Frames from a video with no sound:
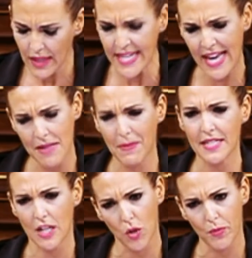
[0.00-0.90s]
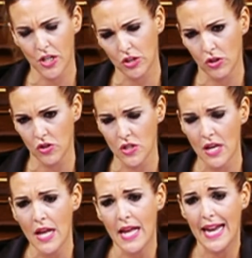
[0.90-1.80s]
Y además, lo peor de todos,
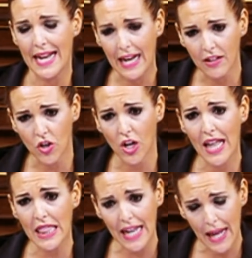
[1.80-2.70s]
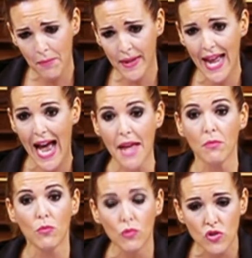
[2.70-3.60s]
en las colas del hambre hay
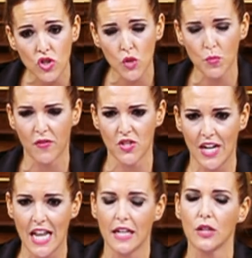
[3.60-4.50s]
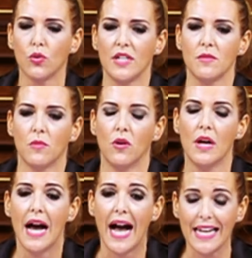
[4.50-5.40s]
muchos profesionales del turismo,
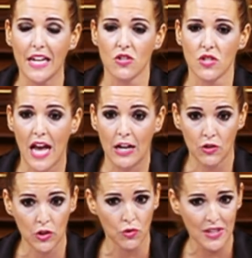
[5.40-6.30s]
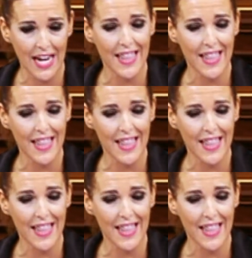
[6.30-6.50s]
aquellos a los que usted